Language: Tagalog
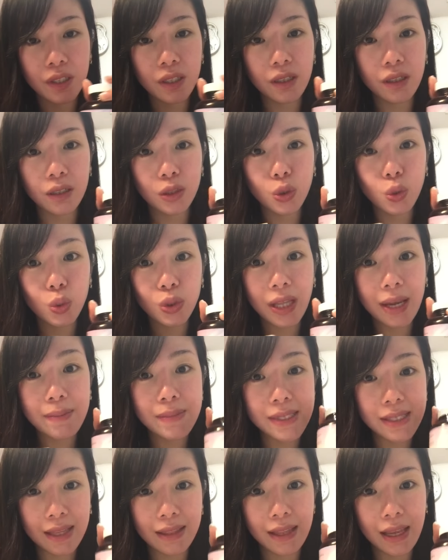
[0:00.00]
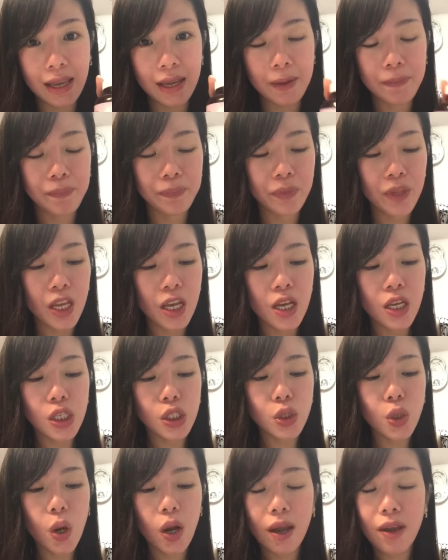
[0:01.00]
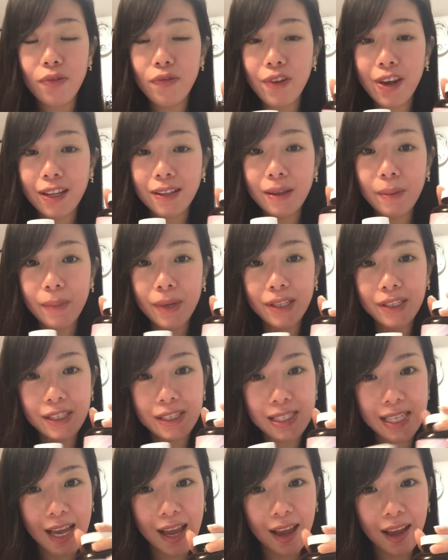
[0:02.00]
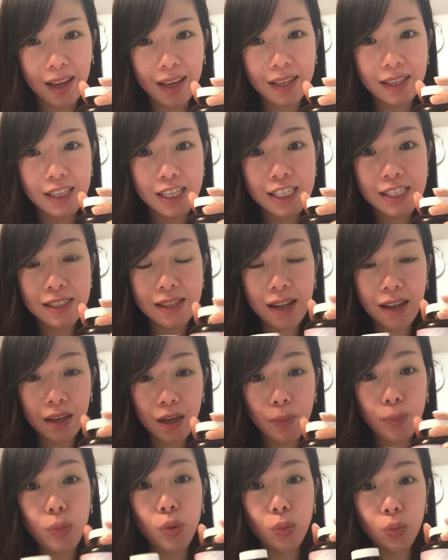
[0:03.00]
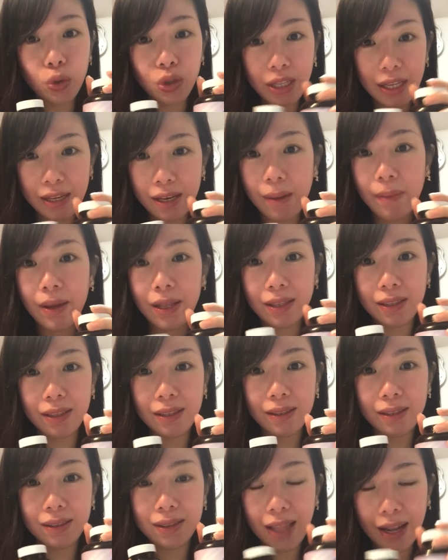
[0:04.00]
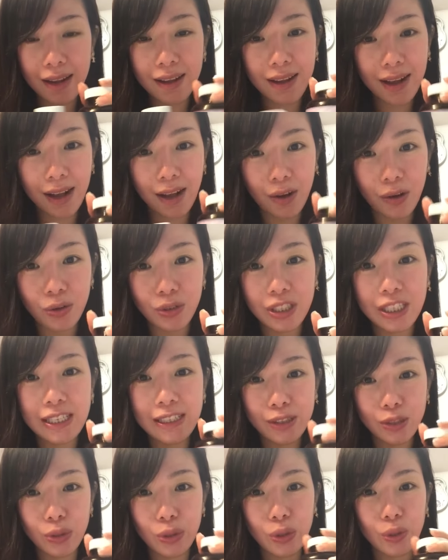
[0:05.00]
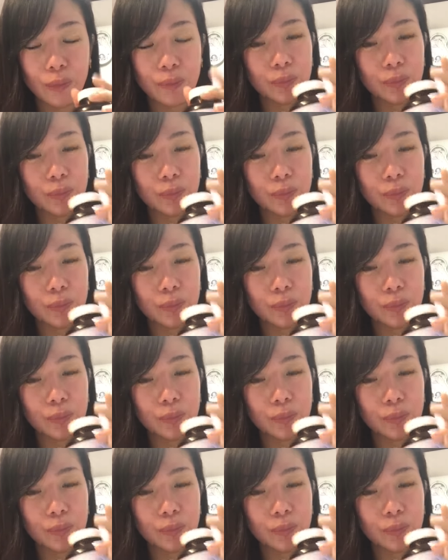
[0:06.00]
Uh, two times a day. So, ang effect naman niya sa akin is talagang pumuti naman talaga ako dito.